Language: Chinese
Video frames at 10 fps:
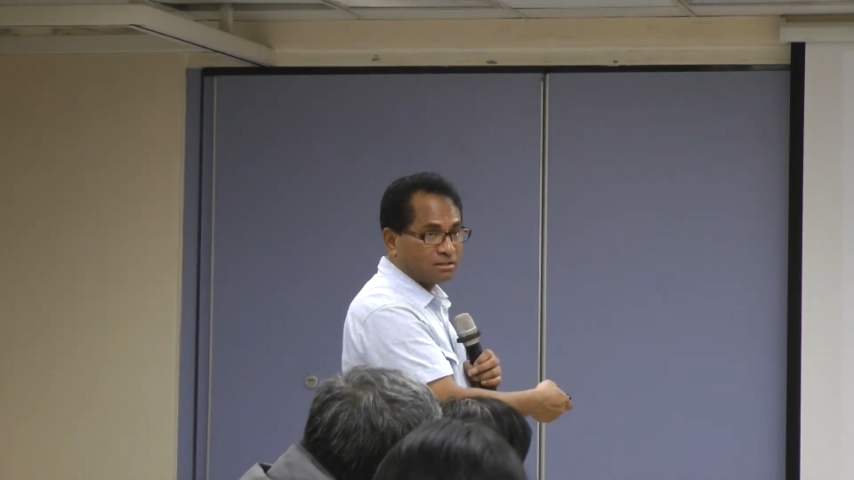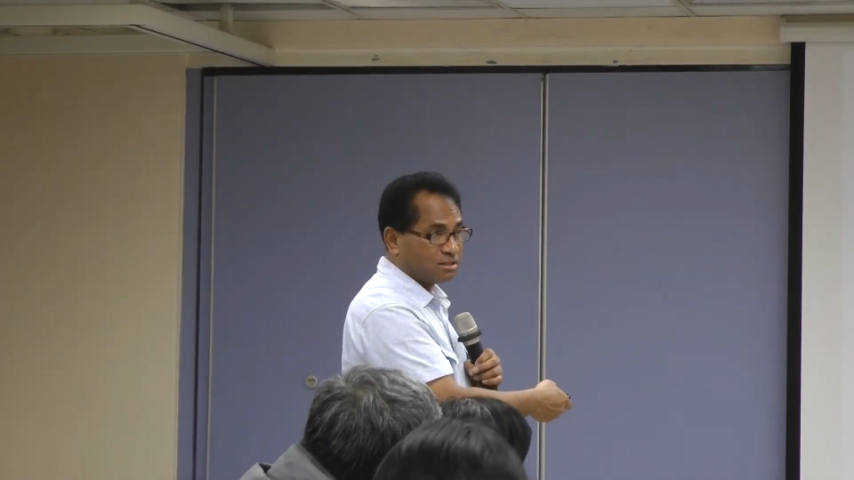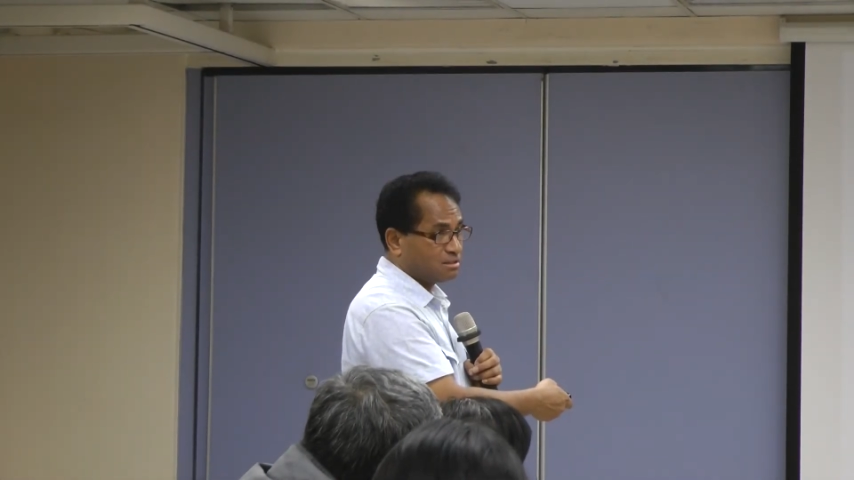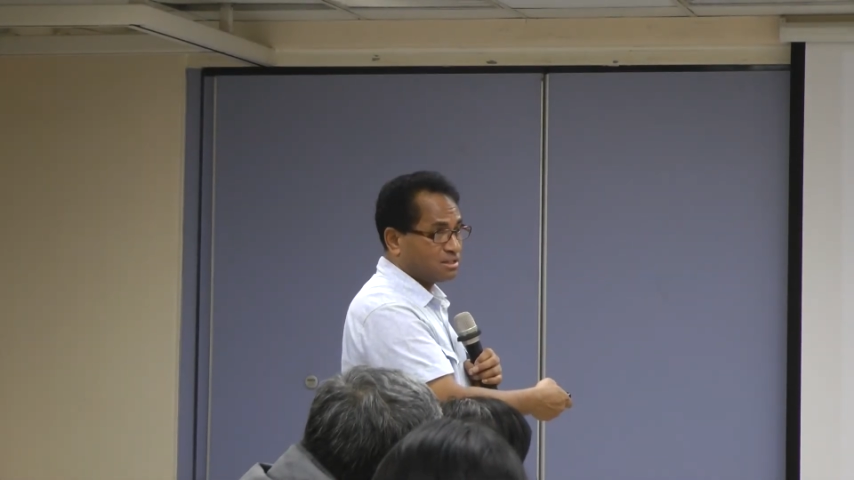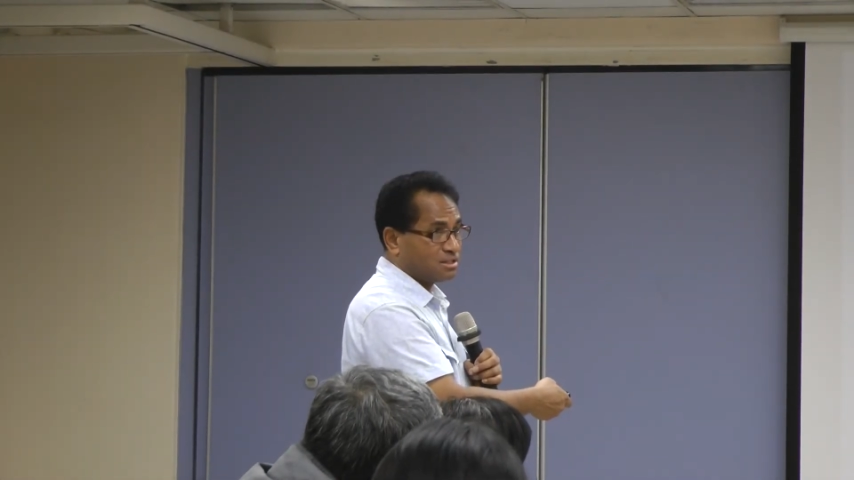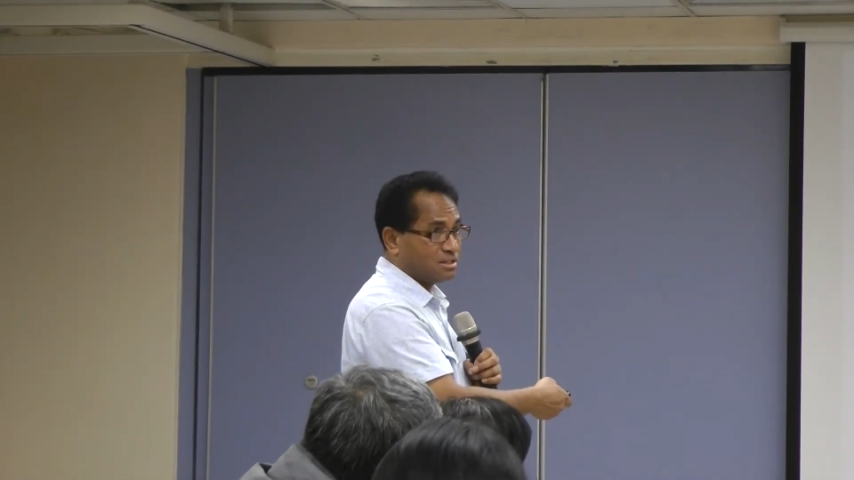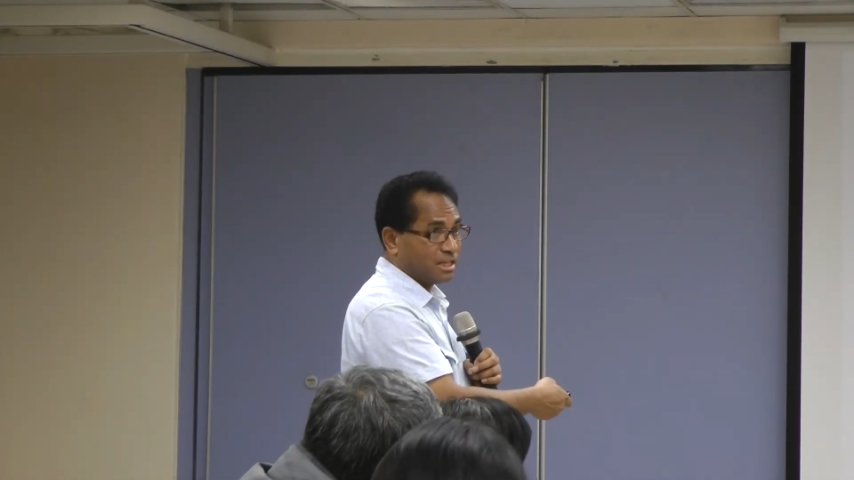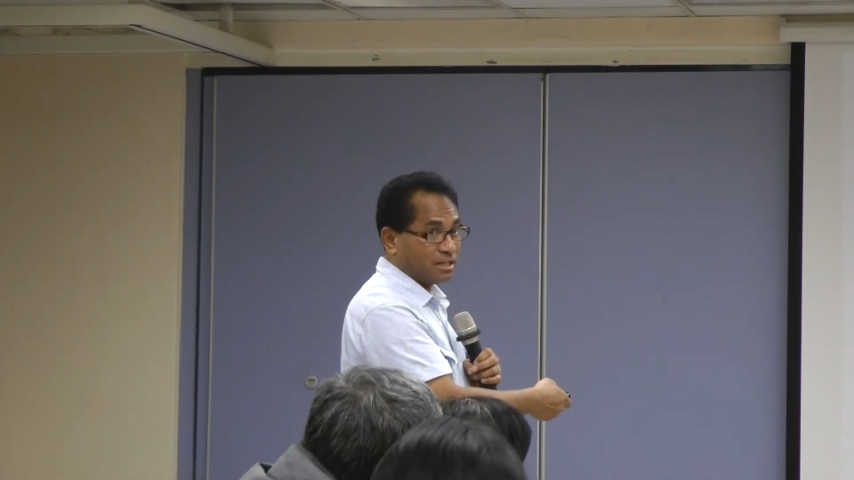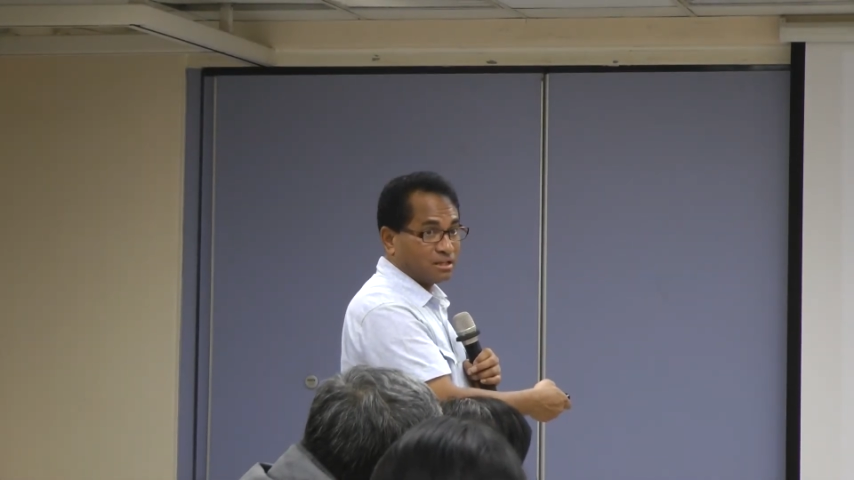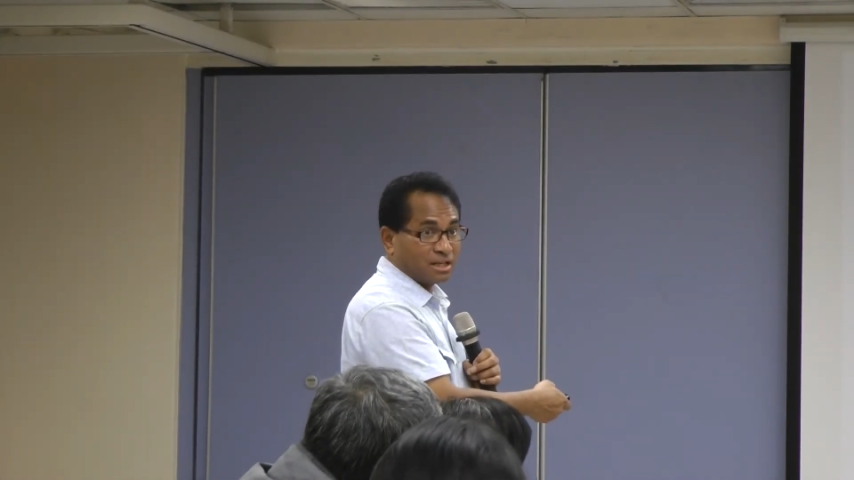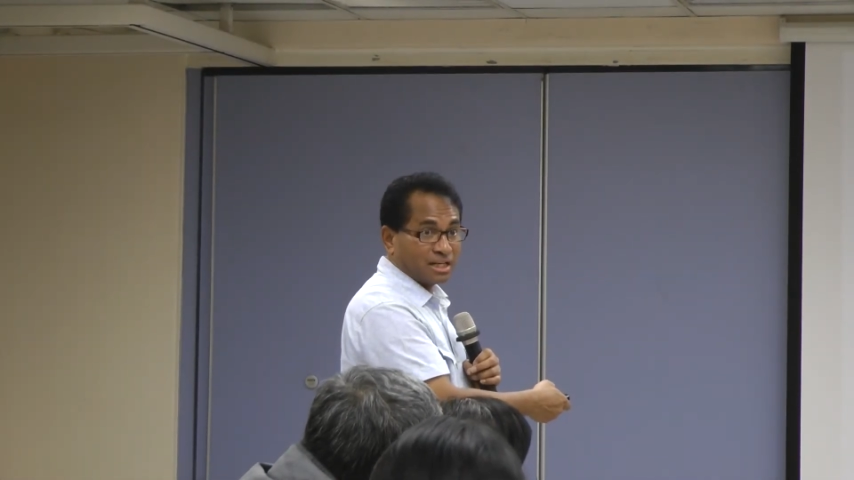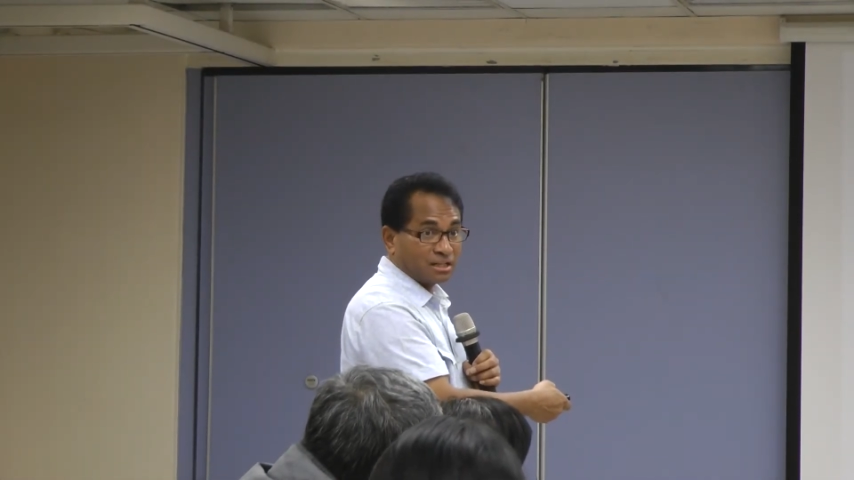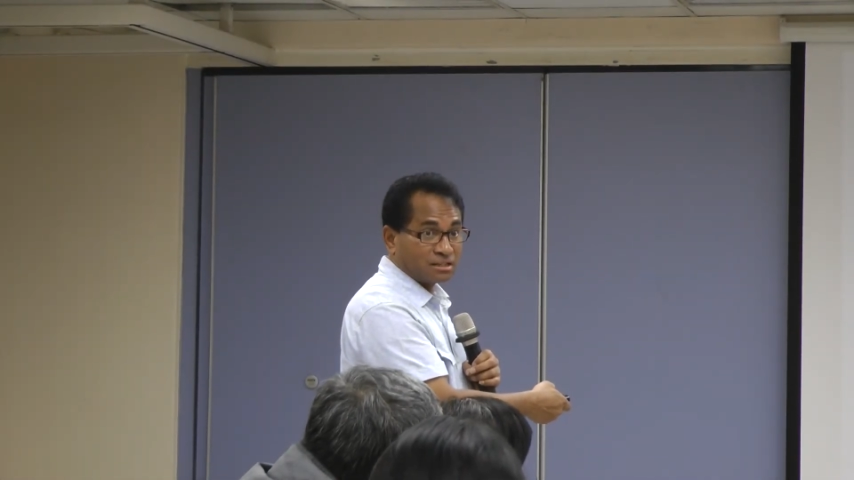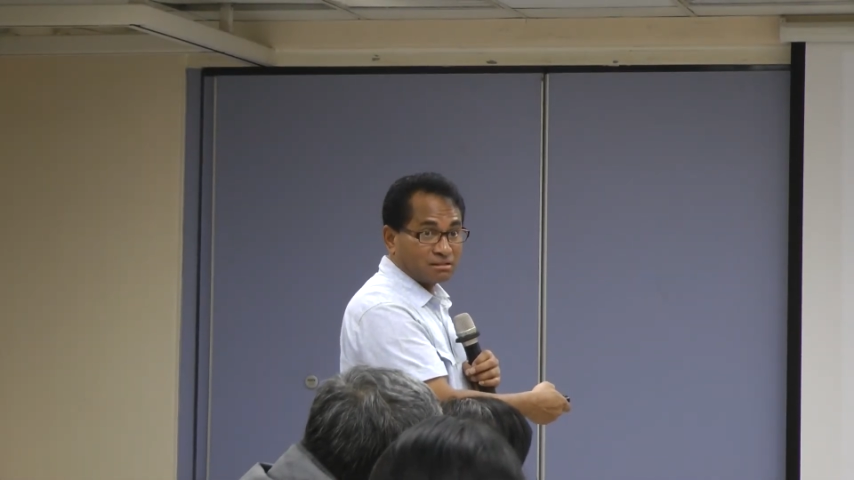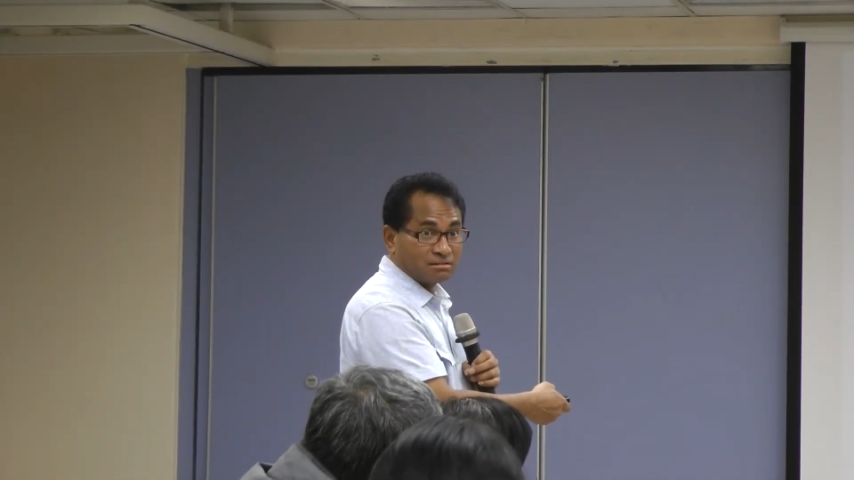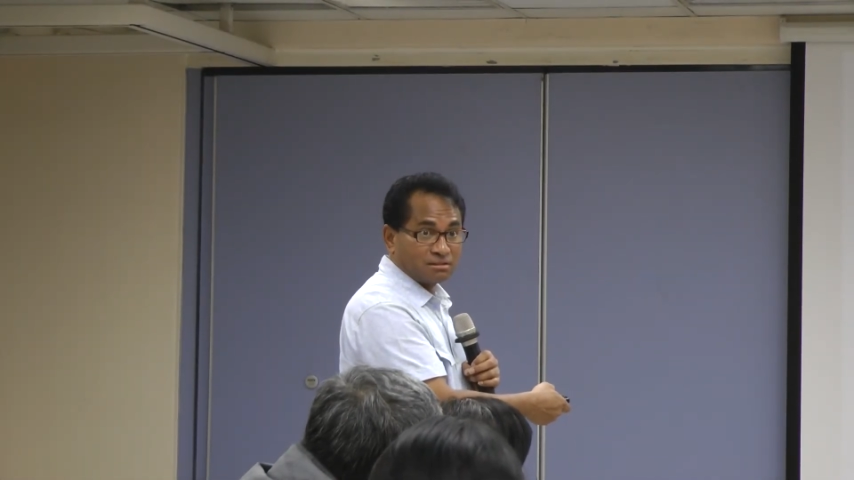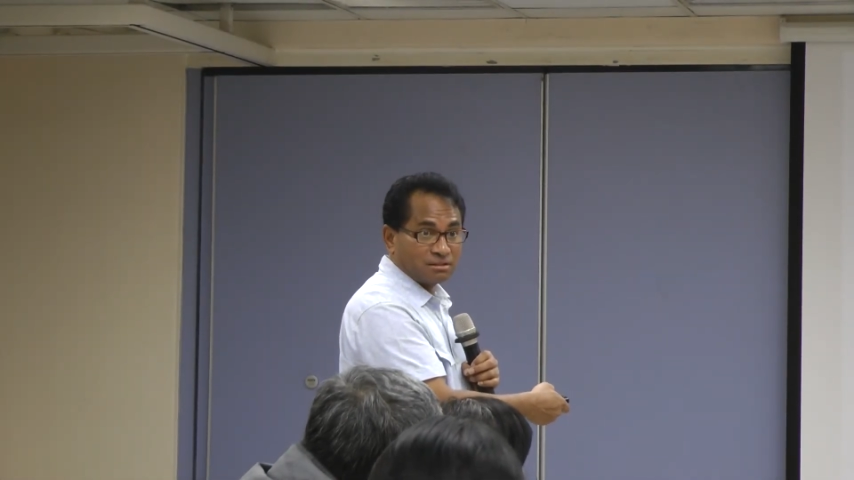但是十字架可能